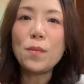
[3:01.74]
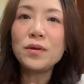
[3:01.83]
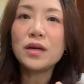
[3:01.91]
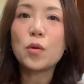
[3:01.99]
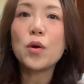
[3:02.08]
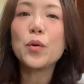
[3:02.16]
วมมือ
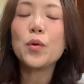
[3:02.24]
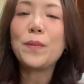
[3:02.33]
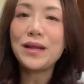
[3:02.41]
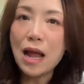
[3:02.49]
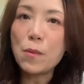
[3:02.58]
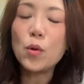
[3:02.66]
กับคุณครูไป
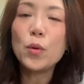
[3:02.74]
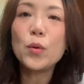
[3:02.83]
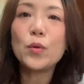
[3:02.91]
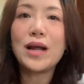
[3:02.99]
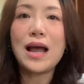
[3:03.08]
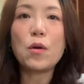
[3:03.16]
ถามคุณครู
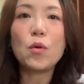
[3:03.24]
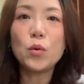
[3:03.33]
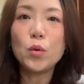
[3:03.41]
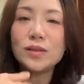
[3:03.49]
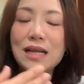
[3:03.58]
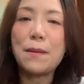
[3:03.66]
นะคะ คุณค
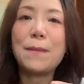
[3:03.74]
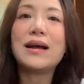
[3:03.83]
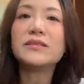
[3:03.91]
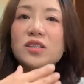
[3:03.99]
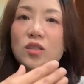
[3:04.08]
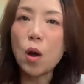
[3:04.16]
รูสามารถ
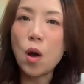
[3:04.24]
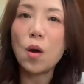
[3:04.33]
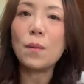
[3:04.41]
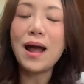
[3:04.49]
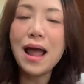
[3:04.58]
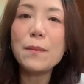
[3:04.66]
สอบ
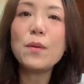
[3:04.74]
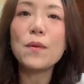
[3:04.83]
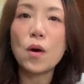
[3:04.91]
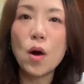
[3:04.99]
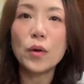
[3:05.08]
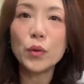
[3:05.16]
ให้ผู้ป
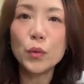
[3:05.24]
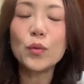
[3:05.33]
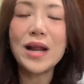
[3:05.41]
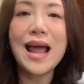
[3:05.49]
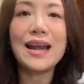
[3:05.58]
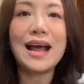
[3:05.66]
กครองดู
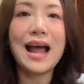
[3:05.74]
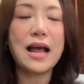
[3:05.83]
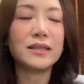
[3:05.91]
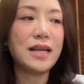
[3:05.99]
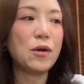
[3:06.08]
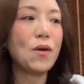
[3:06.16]
ได้นะคะ
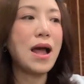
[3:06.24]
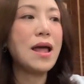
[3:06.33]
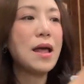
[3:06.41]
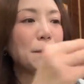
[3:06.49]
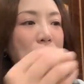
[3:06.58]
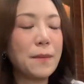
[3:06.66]
เช่นว่า
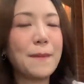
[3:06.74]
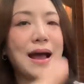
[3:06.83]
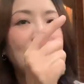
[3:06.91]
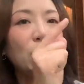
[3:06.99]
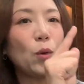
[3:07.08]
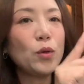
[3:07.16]
เปิดมา
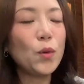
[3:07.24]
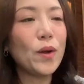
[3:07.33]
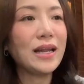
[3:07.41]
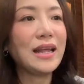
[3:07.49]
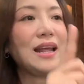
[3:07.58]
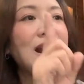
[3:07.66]
โน้ตตัว
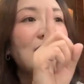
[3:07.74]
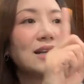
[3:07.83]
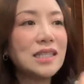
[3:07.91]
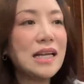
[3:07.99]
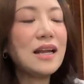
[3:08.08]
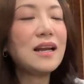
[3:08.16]
นี้
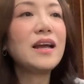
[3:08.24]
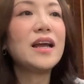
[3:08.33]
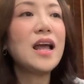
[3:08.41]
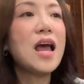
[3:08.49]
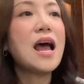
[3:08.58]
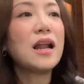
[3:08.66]
ชี้เลย
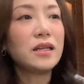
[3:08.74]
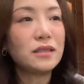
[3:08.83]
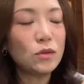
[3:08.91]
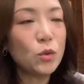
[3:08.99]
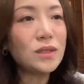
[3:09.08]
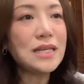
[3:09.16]

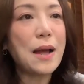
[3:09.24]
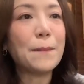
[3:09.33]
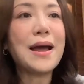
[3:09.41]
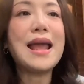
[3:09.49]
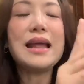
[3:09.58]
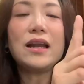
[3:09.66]
รู้จักไห
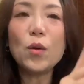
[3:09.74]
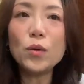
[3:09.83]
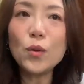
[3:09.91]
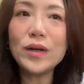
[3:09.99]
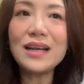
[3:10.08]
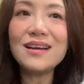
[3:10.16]
มโน้ต
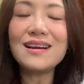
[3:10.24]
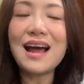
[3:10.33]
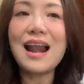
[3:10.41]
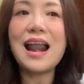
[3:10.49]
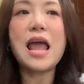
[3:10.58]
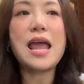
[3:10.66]
ตัวนี้คือ
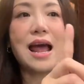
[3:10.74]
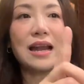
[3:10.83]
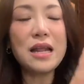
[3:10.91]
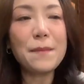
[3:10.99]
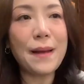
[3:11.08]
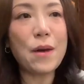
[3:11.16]
อะไร อัน
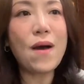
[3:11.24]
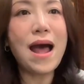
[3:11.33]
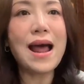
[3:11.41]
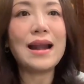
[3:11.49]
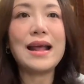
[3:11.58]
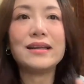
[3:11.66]
นี้แปลว่า
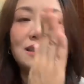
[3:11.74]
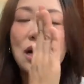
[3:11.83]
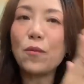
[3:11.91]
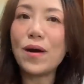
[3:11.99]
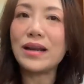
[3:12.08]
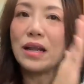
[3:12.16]
อะไร จั
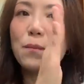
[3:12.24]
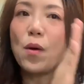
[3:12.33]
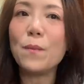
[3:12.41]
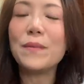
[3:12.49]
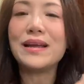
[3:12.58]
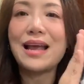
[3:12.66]
งหวะนี้ป
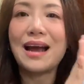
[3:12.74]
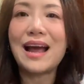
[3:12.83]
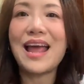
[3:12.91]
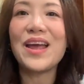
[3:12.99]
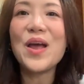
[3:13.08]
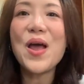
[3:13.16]
บมือยังไง
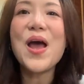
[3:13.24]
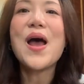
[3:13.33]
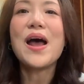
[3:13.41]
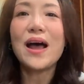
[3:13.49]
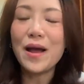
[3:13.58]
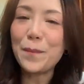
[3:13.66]

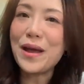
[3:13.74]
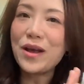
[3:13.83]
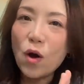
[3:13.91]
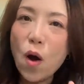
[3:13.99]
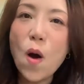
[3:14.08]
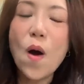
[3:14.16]
ไป
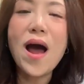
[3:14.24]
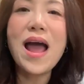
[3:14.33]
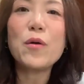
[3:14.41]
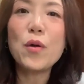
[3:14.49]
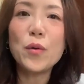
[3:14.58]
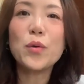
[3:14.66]
ขอให้
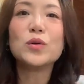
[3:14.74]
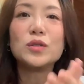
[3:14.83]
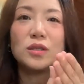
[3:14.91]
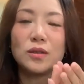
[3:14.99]
คุณครู